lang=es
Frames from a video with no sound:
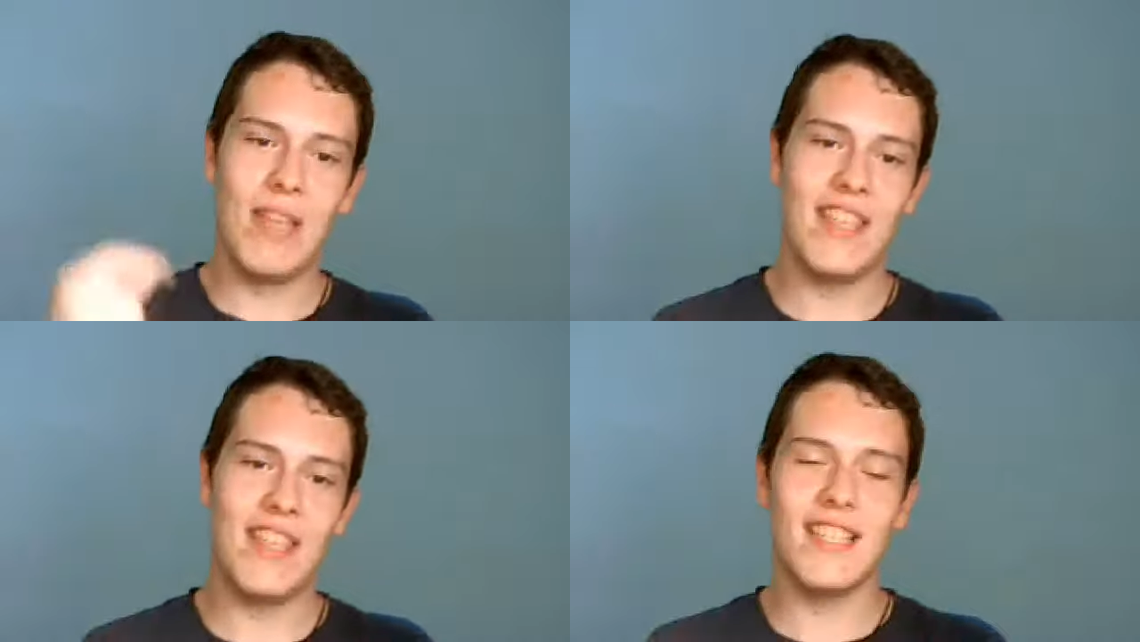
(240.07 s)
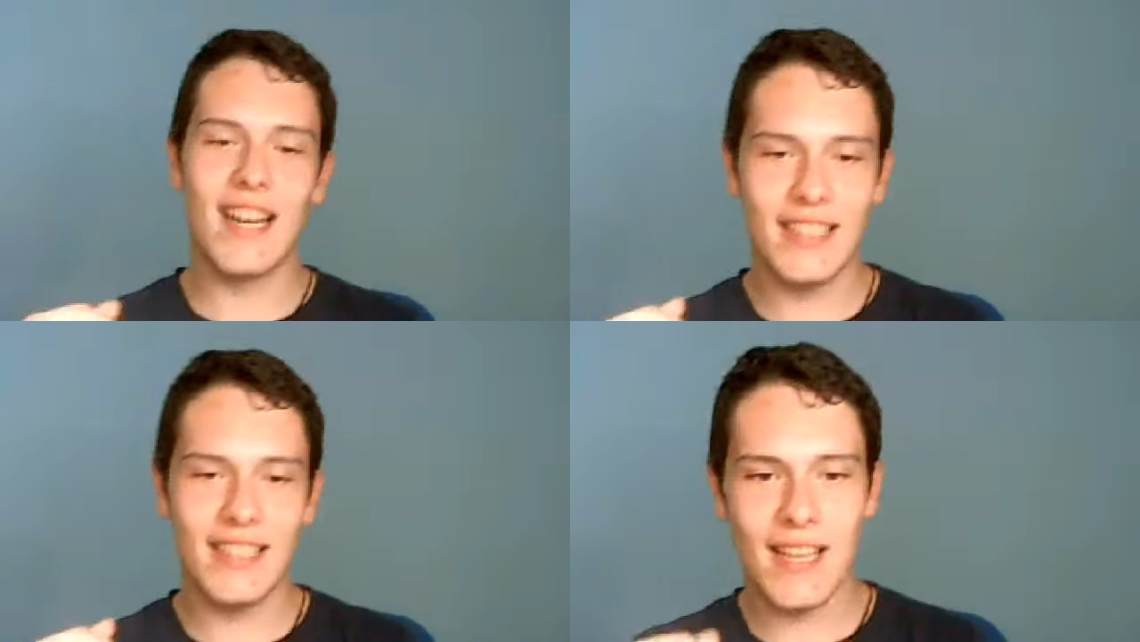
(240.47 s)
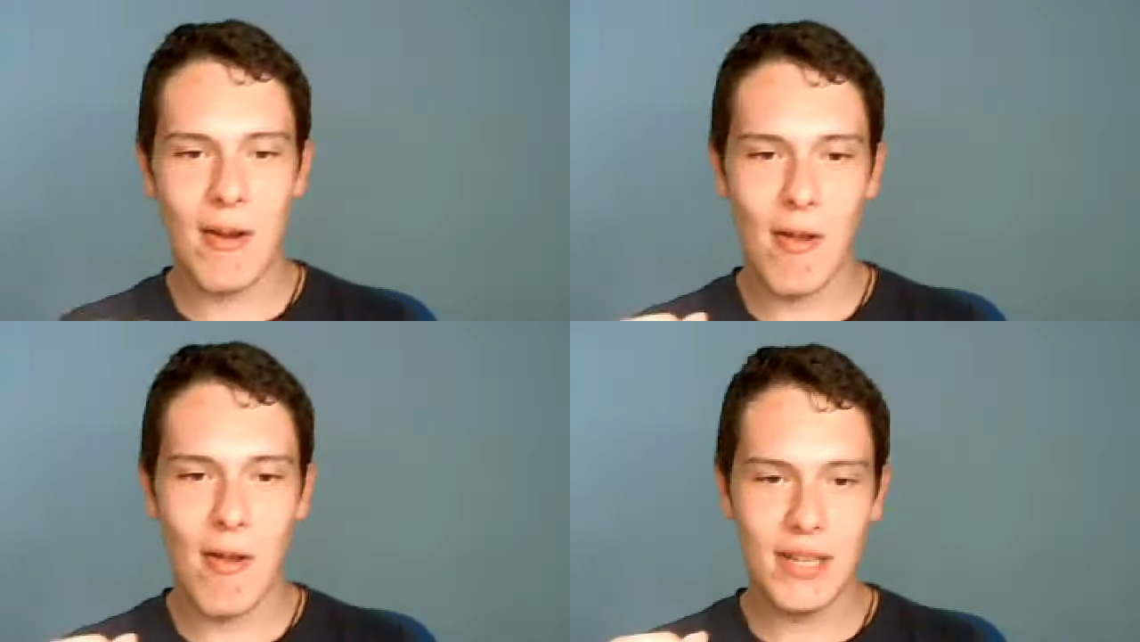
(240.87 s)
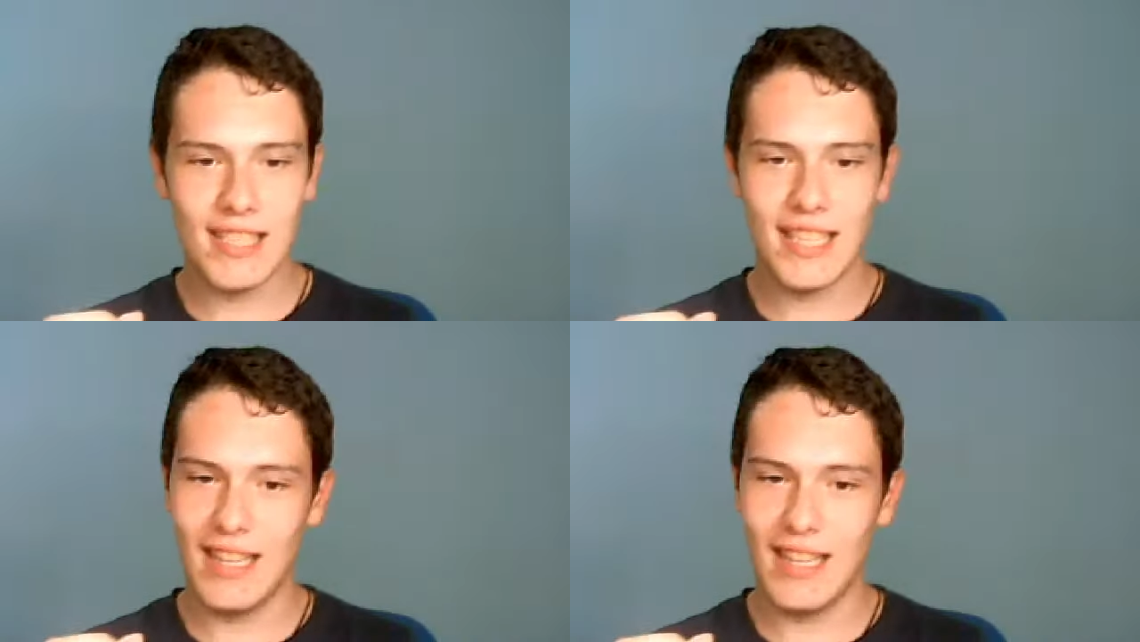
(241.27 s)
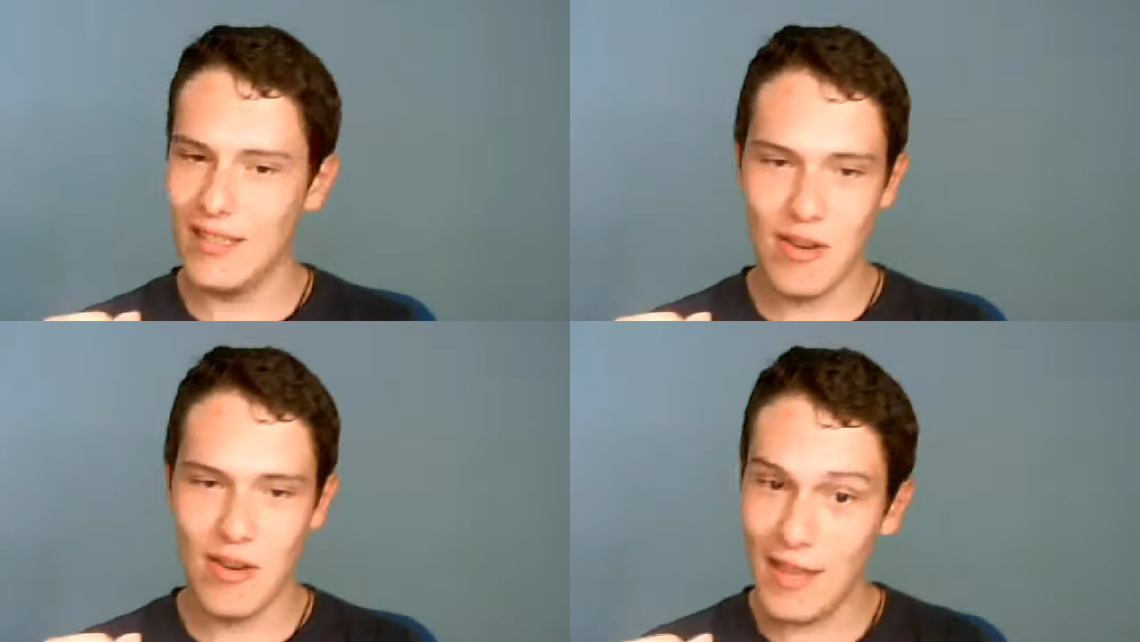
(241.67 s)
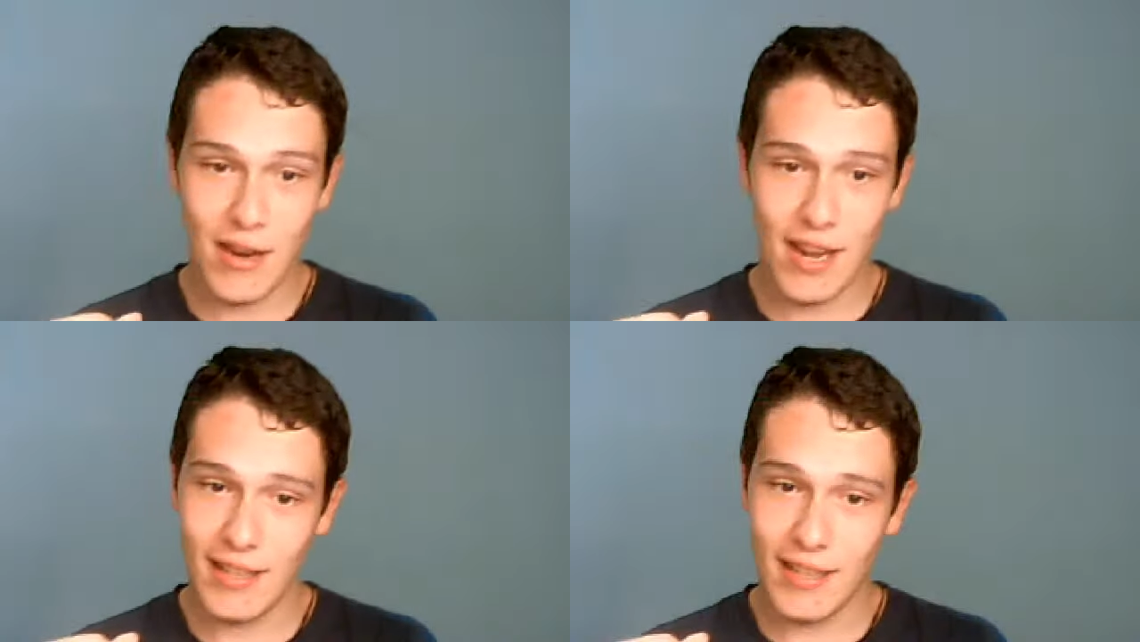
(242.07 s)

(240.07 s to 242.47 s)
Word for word: diesen RT, lo que pasa es que no me han dado nada,